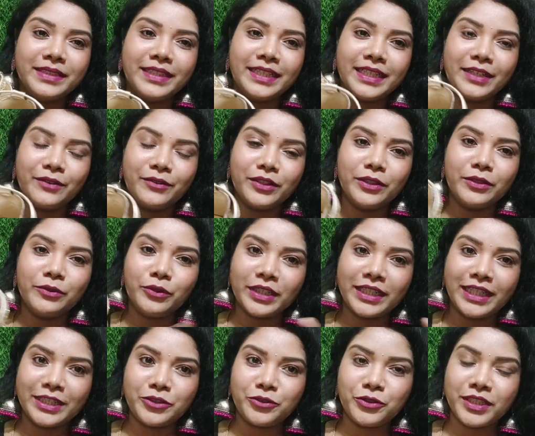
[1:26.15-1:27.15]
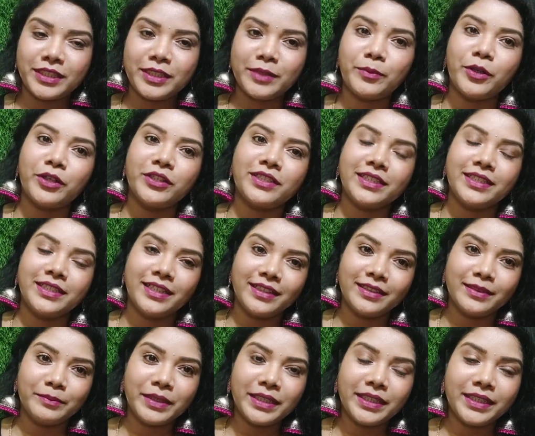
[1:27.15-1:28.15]
நீங்க வந்து ஒரு கெட் டுகெதர் பார்ட்டி
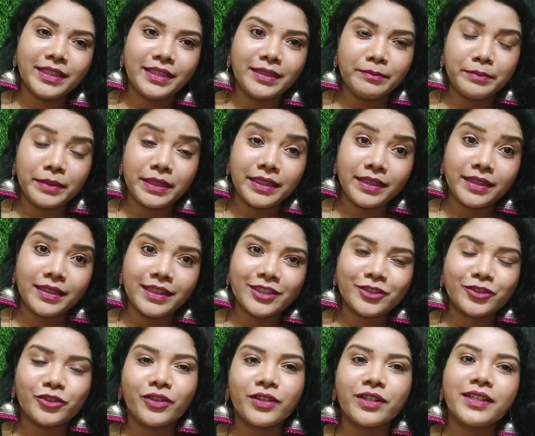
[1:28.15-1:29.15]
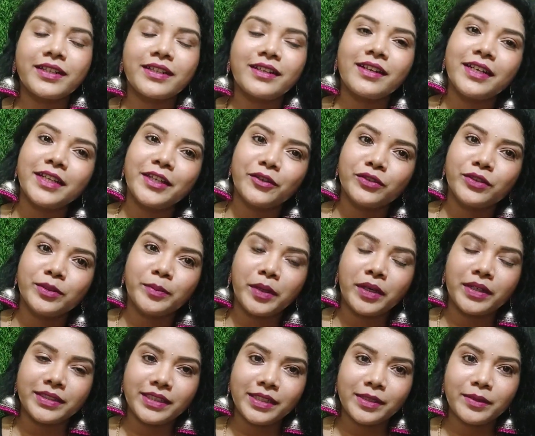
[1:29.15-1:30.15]
அந்த மாதிரி பெரிய ரெஸ்டாரண்ட்டுக்குலாம் நீங்க வந்து
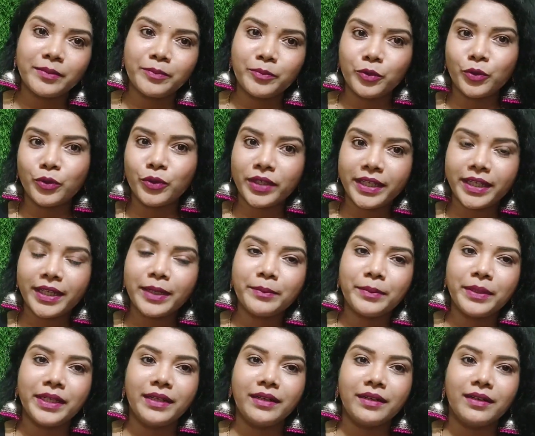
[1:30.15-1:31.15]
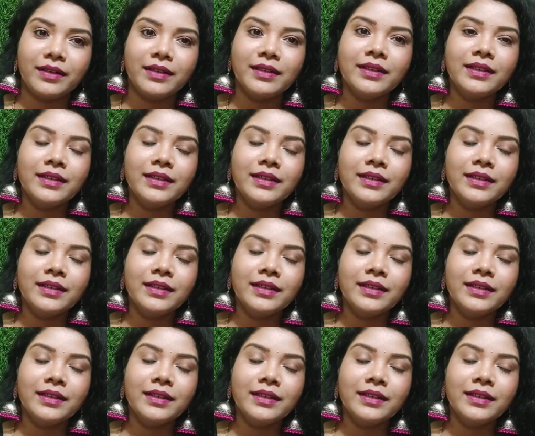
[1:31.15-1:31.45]
பார்ட்டியில போறீங்க அப்படின்னா